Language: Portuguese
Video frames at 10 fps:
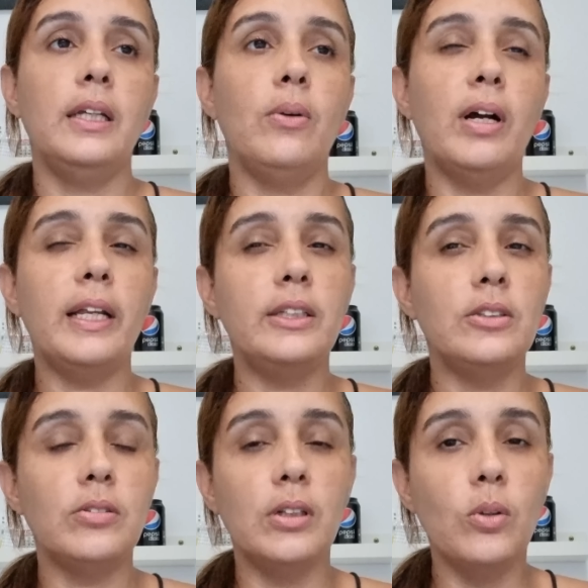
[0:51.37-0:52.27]
E eu
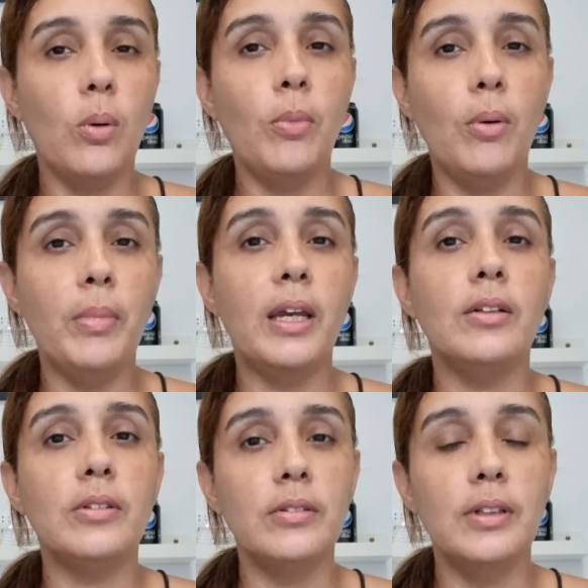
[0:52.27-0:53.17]
acredito que no
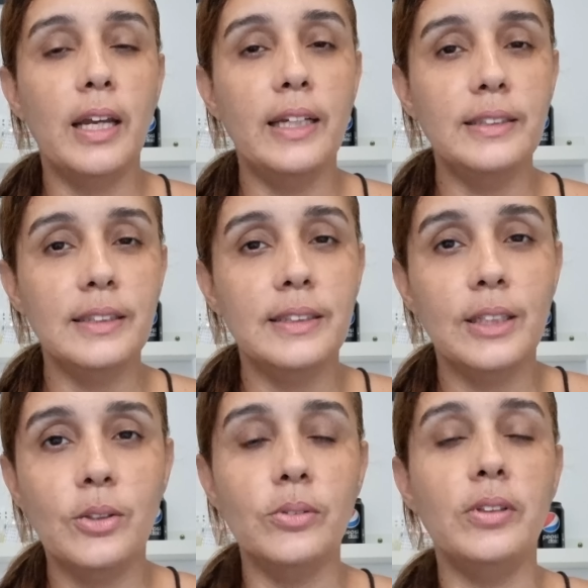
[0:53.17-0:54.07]
momento esse
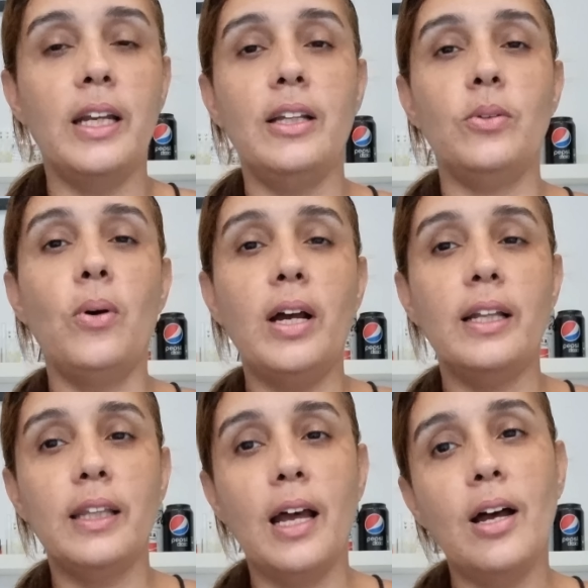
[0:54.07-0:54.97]
ciclo né, do
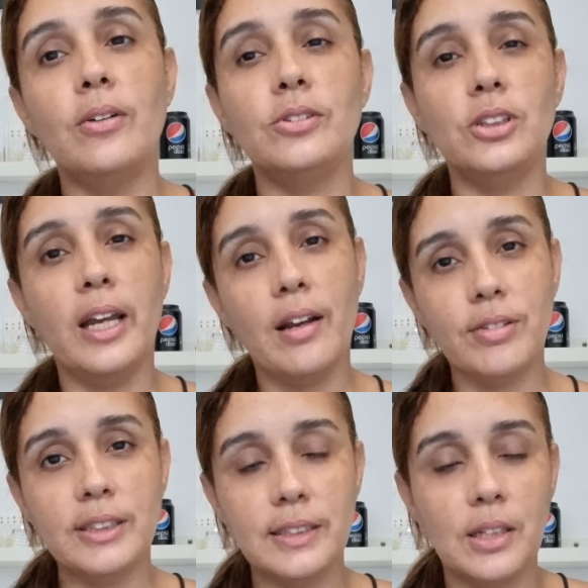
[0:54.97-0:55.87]
canal de
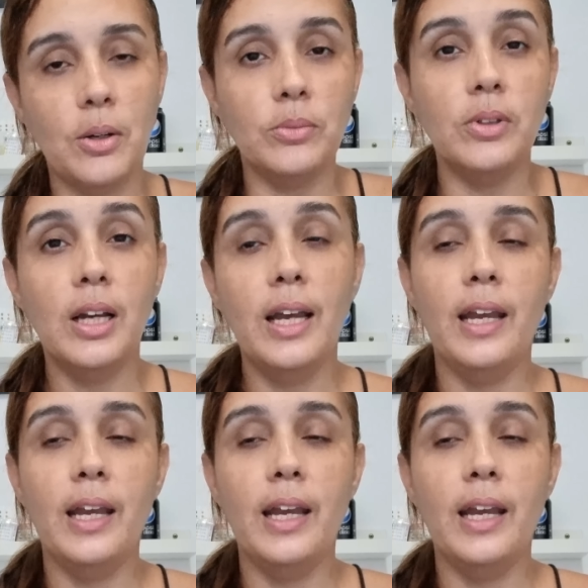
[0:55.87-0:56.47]
gravação